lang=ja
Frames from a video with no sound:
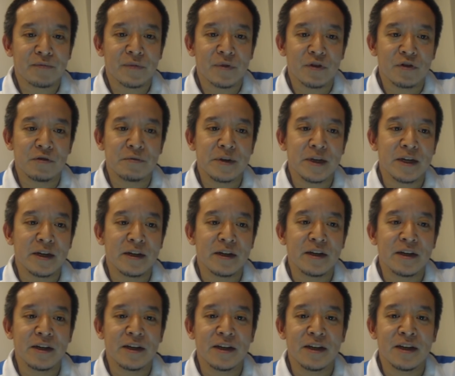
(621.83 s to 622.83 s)
伸びが
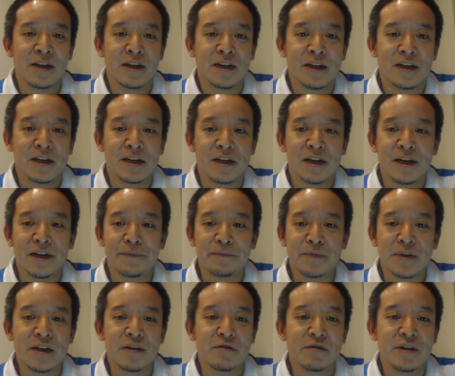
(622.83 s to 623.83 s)
ね、なかなか
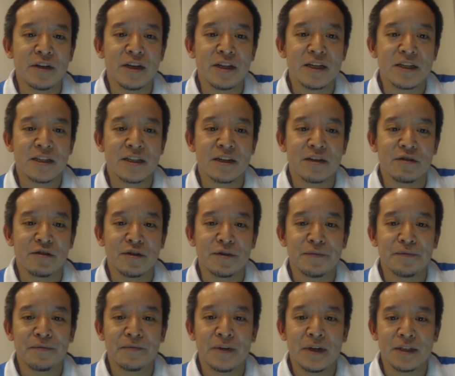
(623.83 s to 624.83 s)
低いですけど、
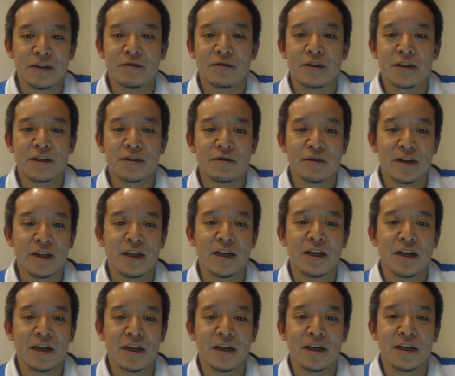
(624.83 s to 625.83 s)
まあそれはそれ
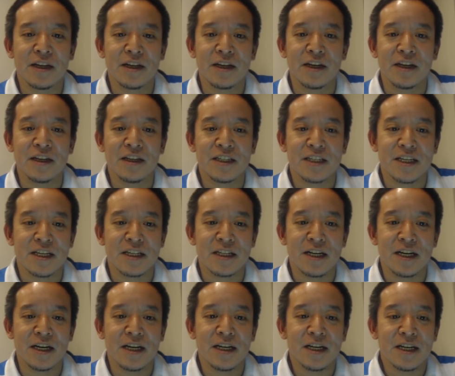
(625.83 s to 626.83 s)
で、ね、仕
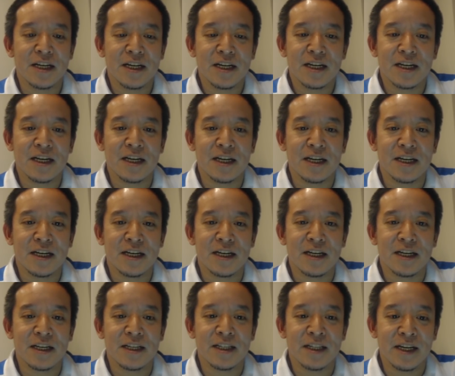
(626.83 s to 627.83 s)
方
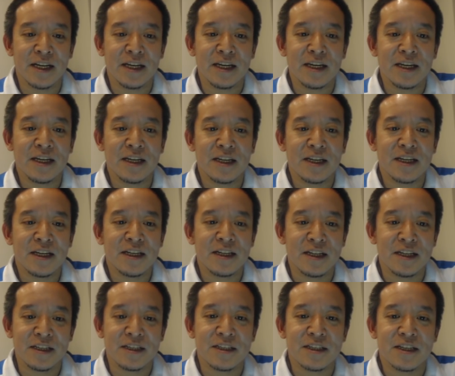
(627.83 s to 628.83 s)
ない
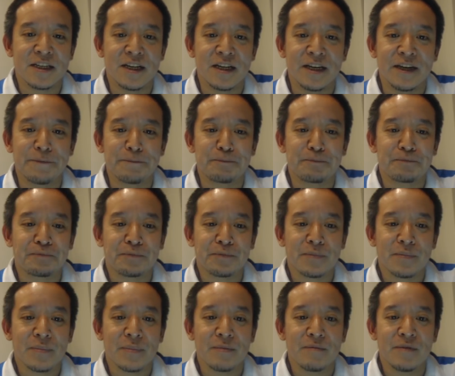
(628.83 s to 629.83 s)
です。はい。
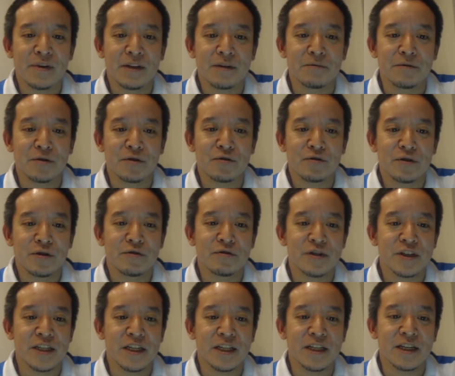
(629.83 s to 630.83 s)
まあでも投票
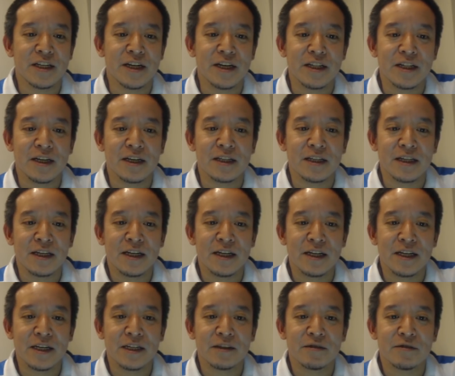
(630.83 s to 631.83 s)
していただいた方あ
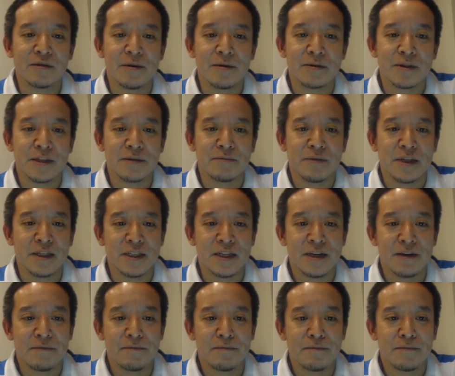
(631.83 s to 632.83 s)
りがとうございます。まあ
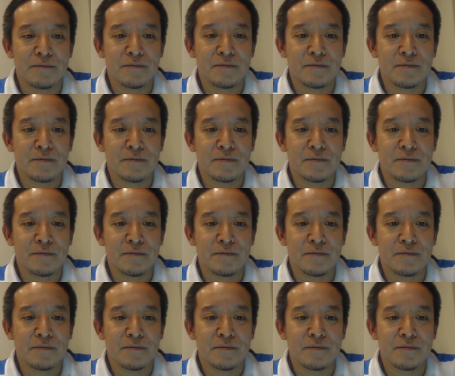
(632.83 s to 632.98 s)
1000、